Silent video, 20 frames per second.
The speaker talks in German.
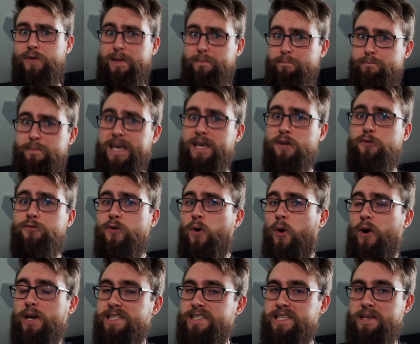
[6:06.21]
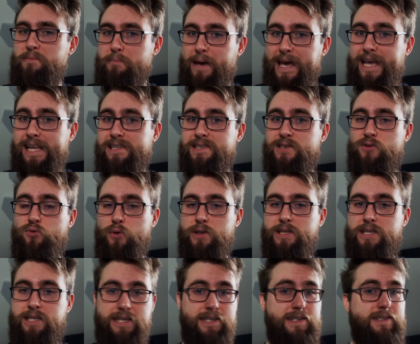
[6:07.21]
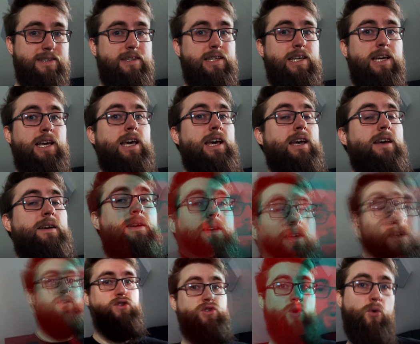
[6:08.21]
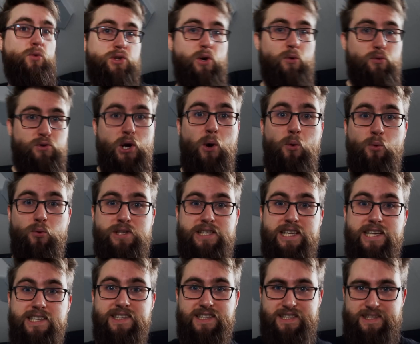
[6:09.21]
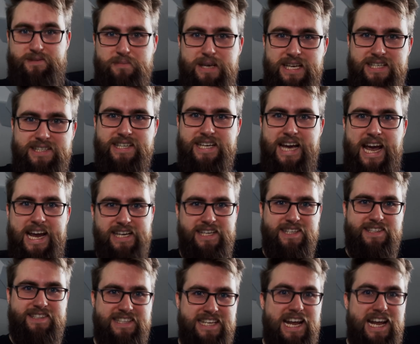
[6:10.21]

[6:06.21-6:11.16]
wenn Bing für euch die Mails durchliest, Yo, yo, yo, dieses Meeting, ey, es